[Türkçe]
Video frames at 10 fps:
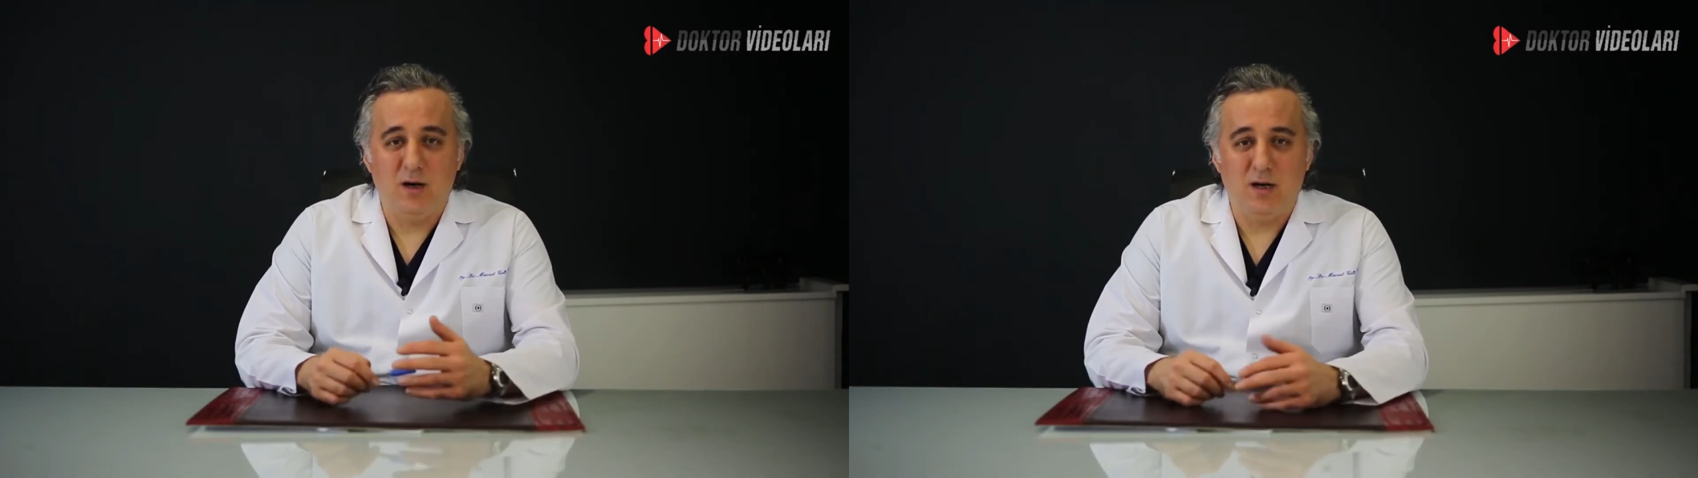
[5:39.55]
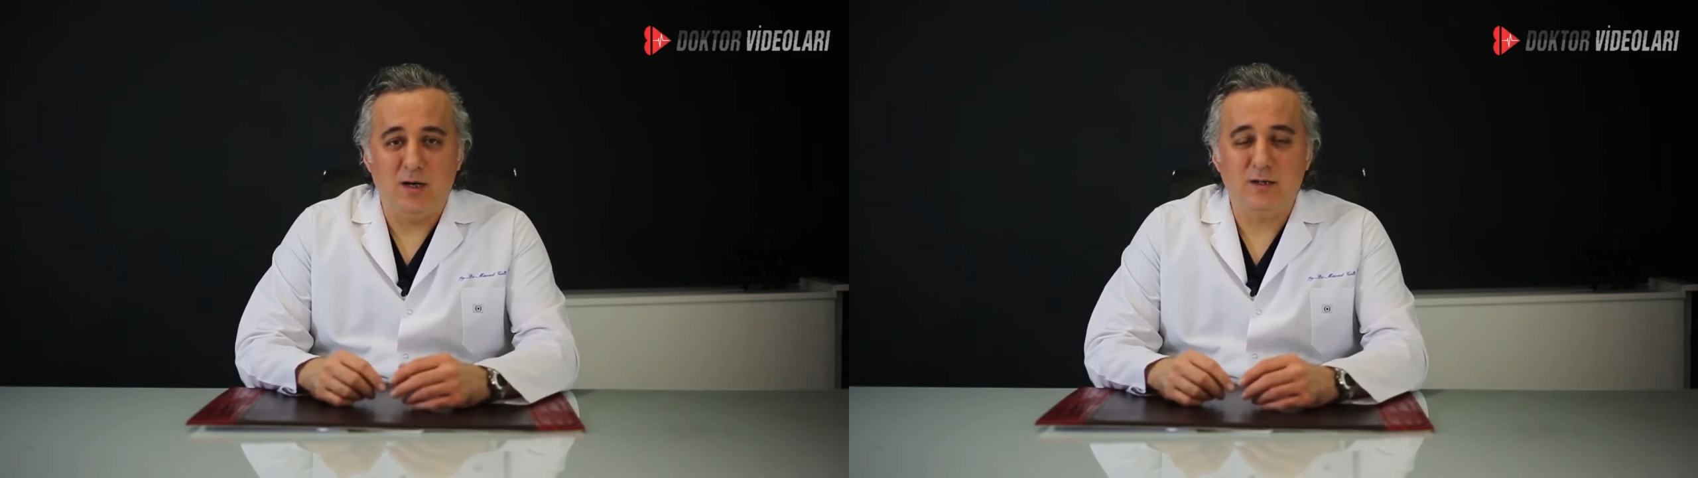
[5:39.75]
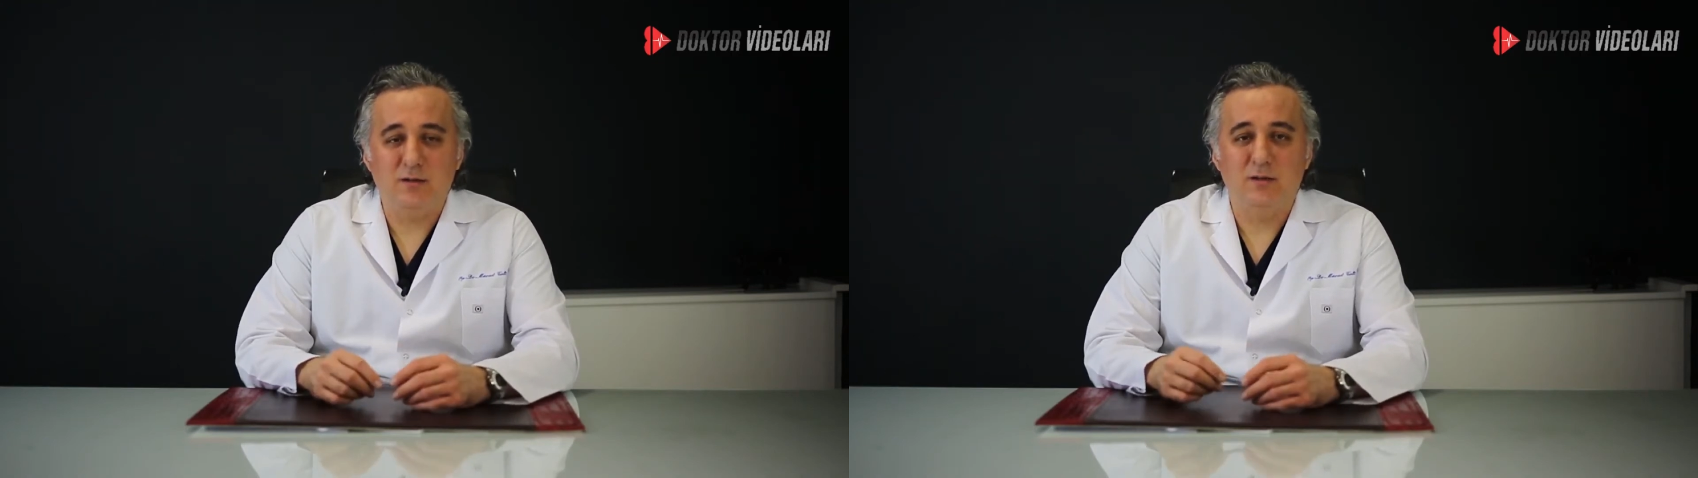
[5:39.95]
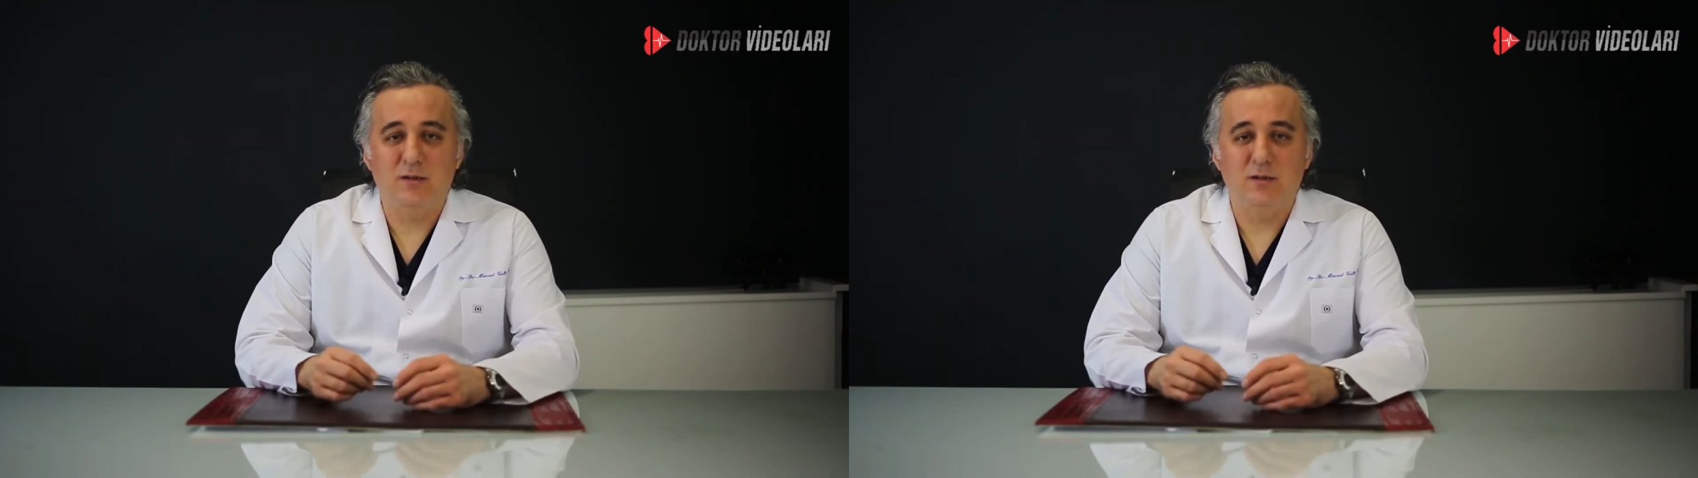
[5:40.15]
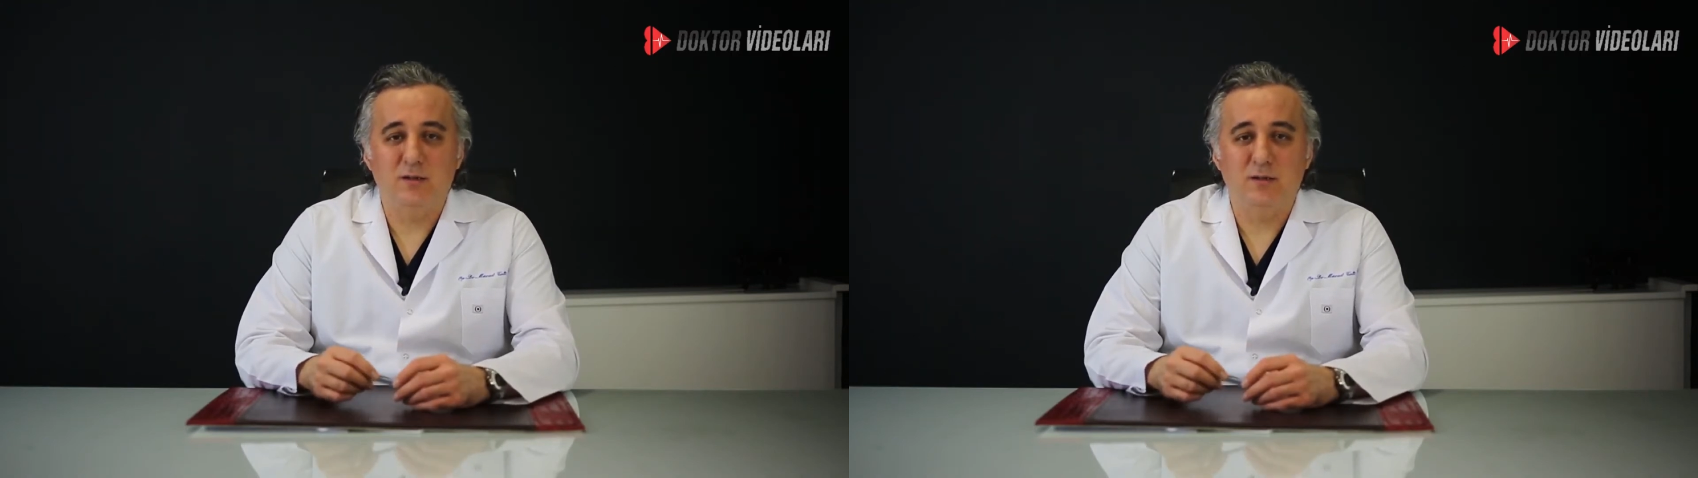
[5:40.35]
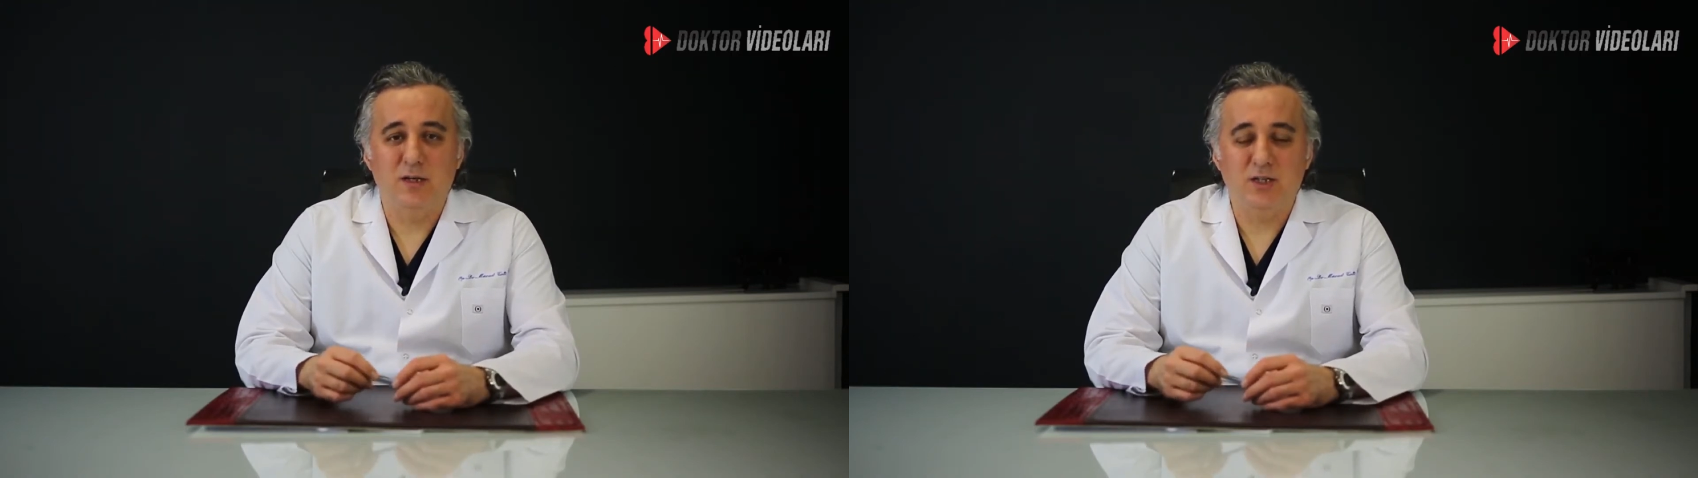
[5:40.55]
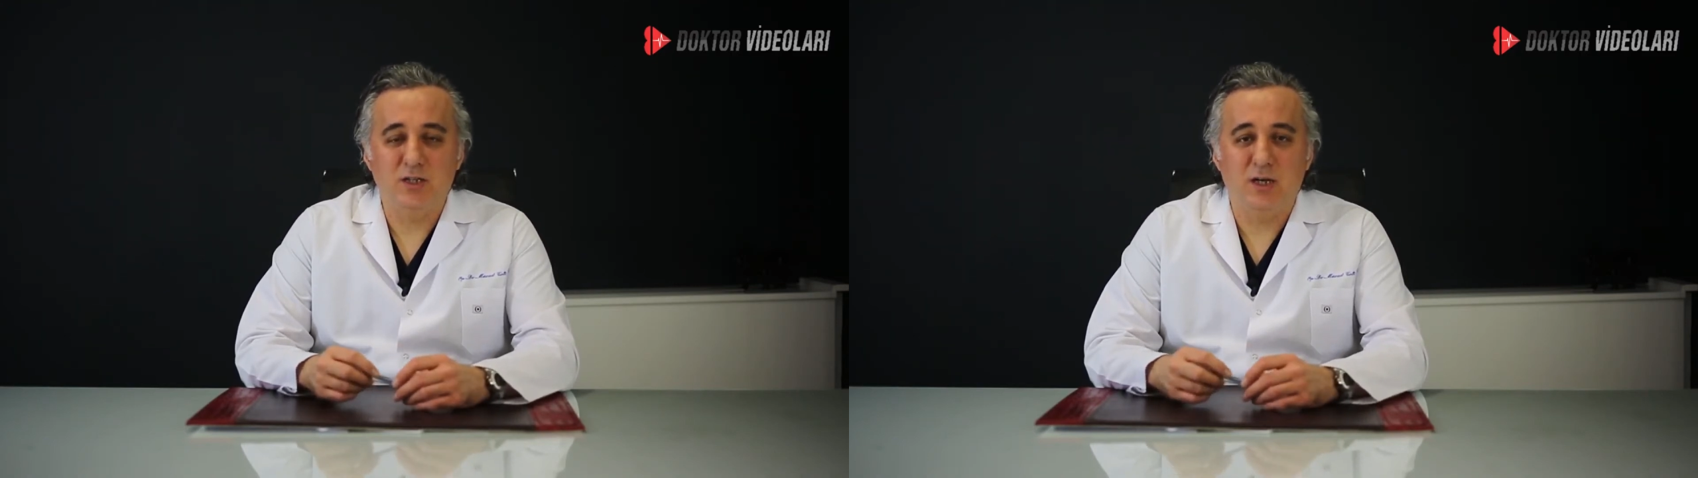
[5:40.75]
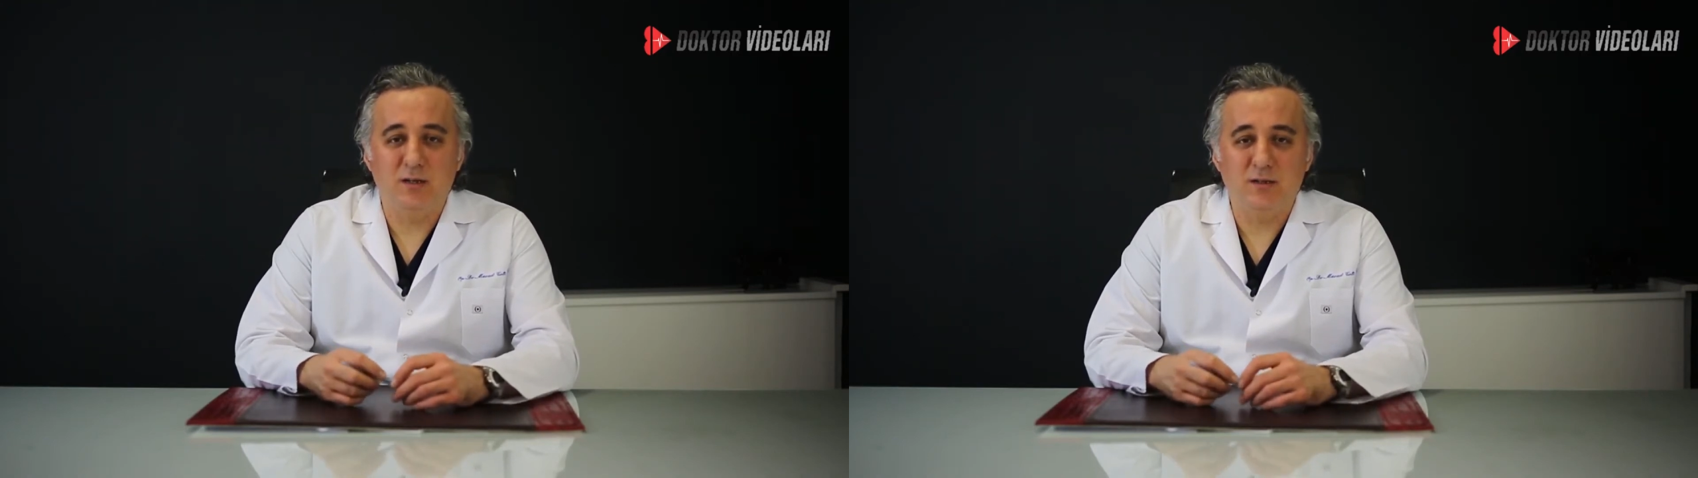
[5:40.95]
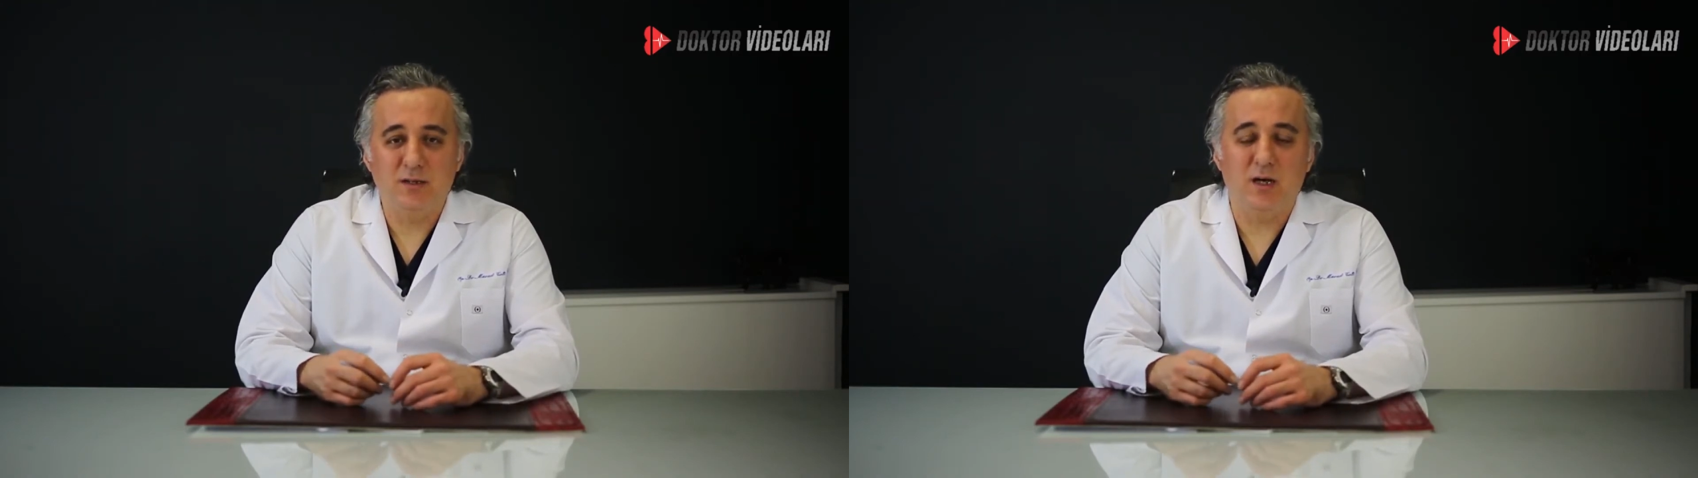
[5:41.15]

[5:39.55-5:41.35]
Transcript: ağır e, eşyaları